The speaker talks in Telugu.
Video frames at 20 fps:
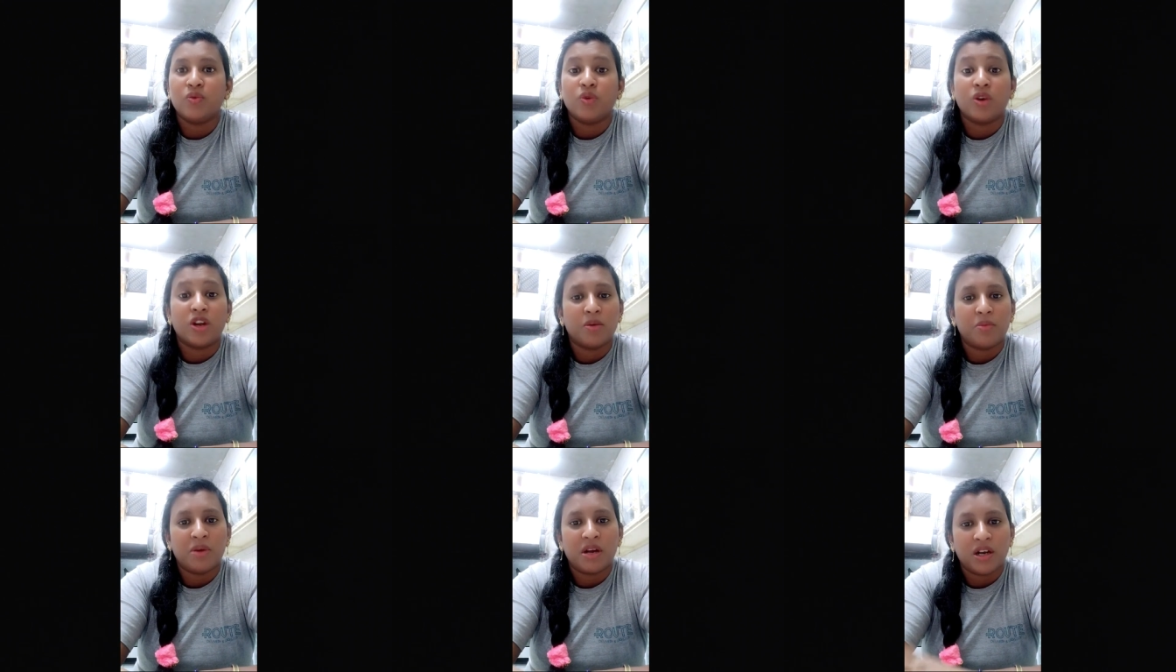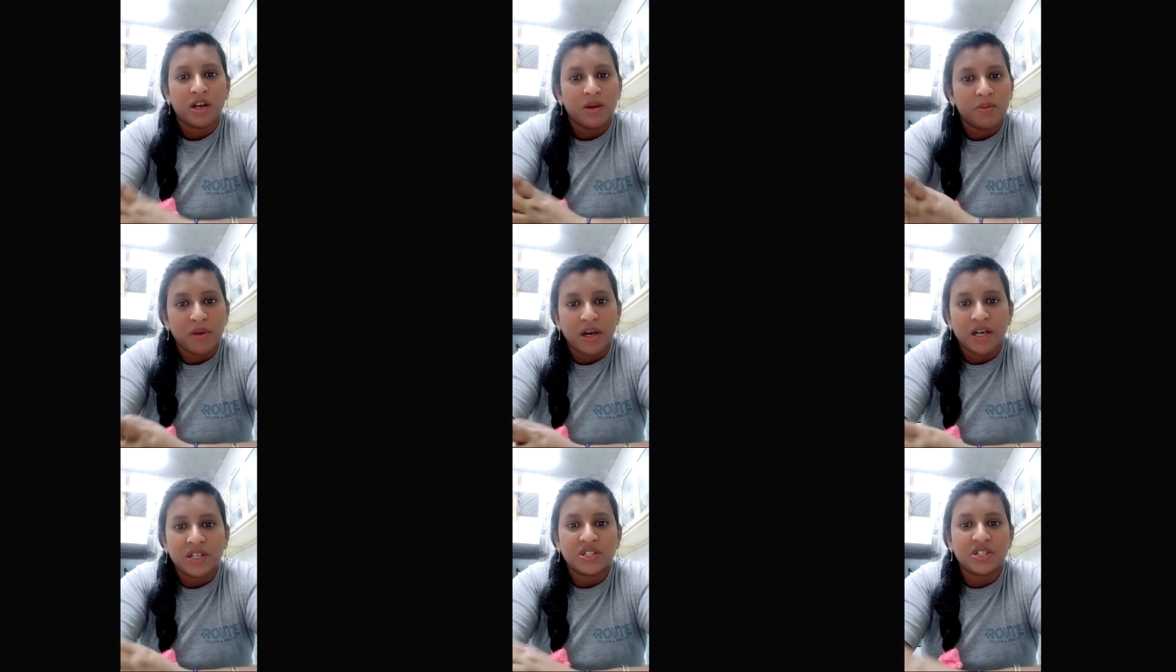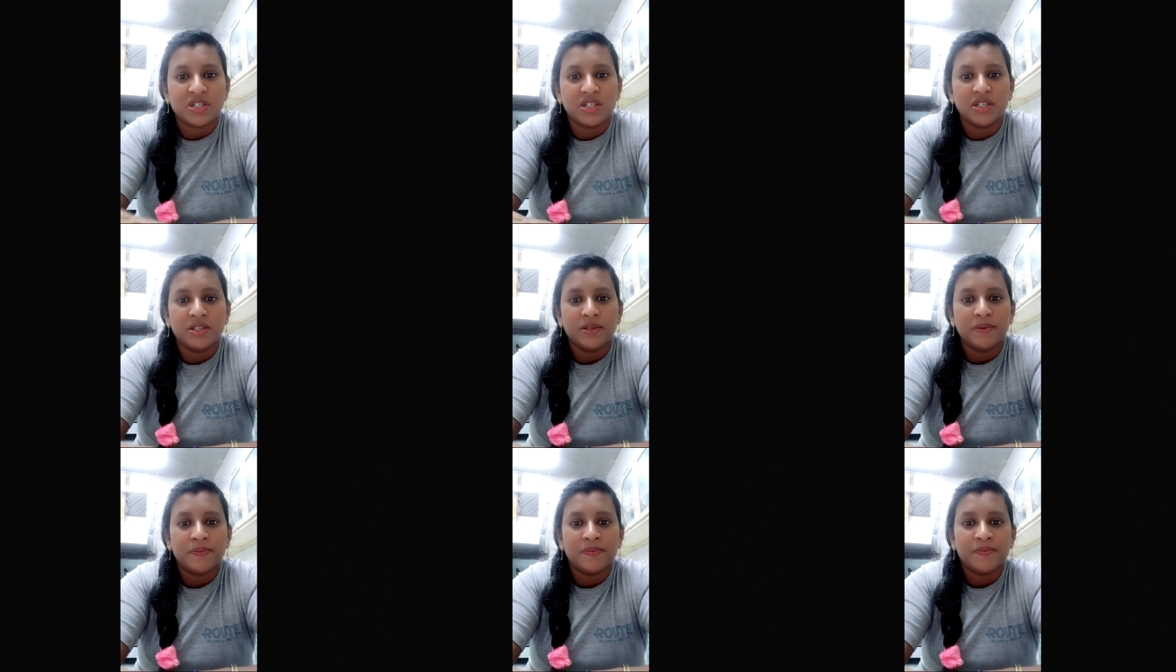ఉన్న మాటలు మార్చి
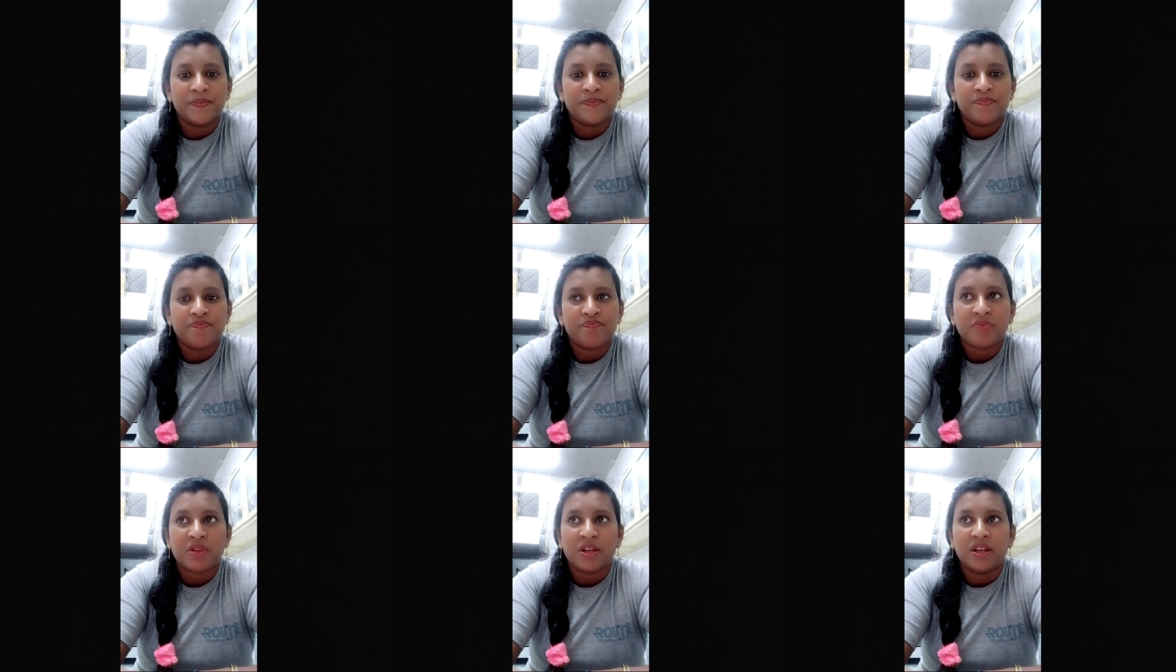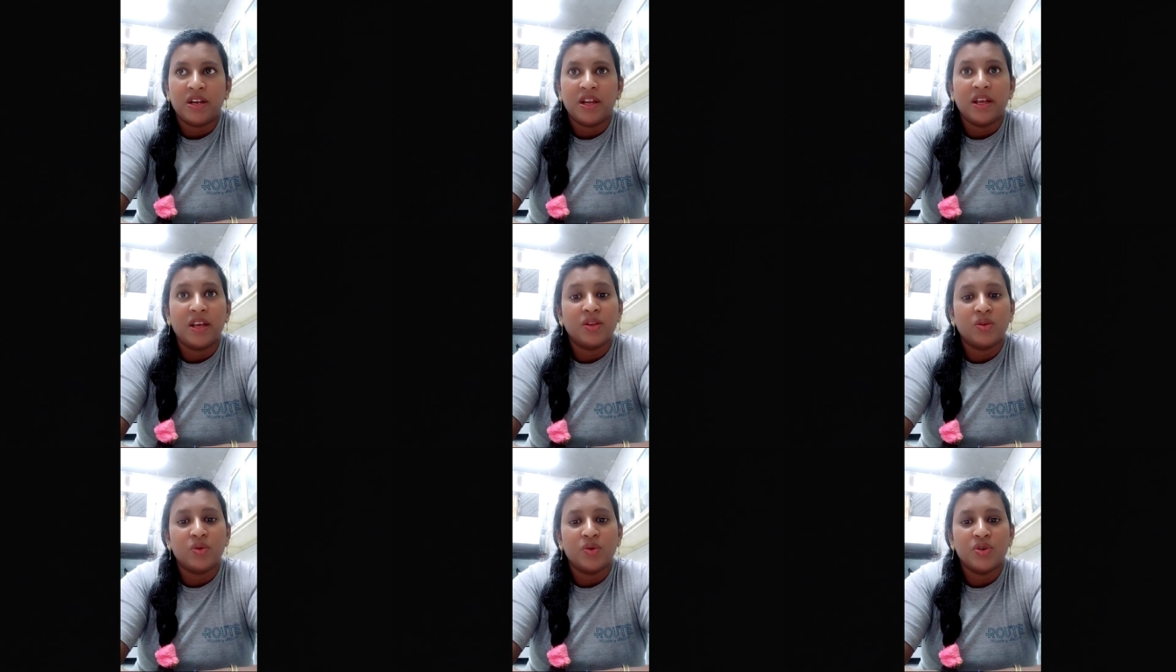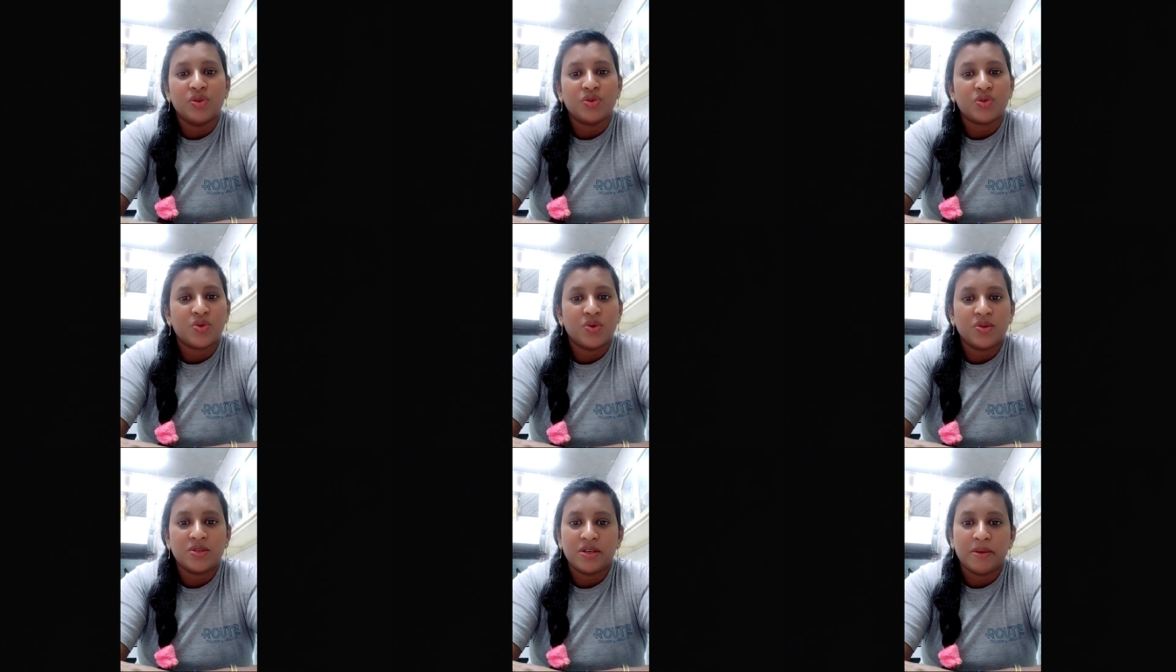లేని
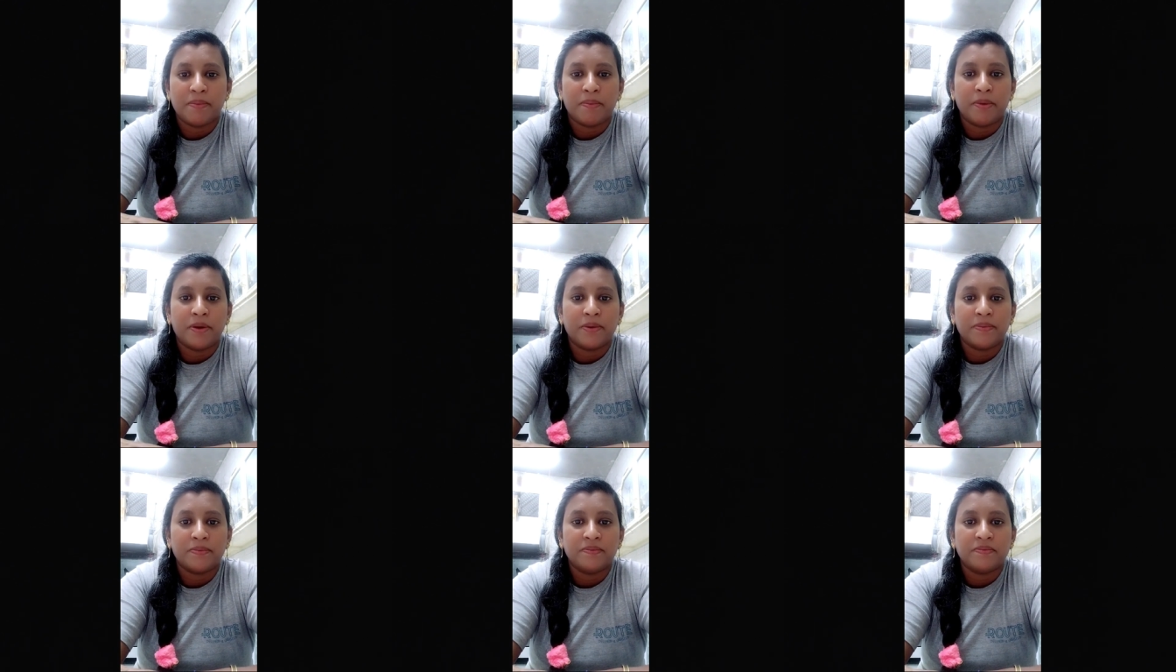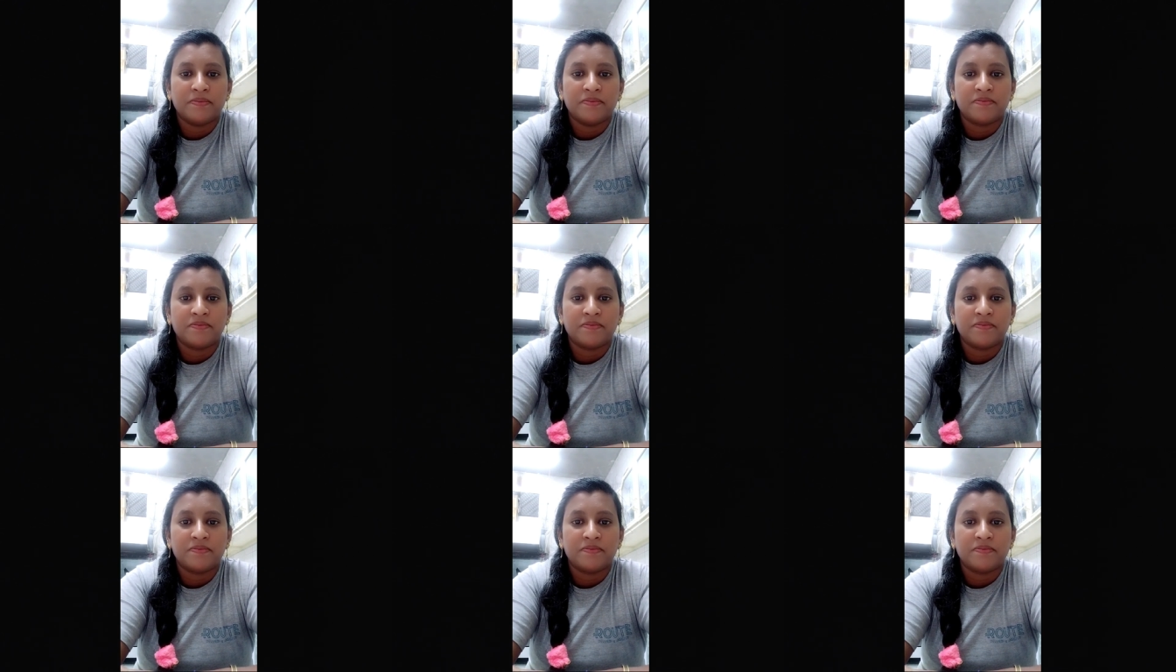ఊహించుకొని చెప్పడం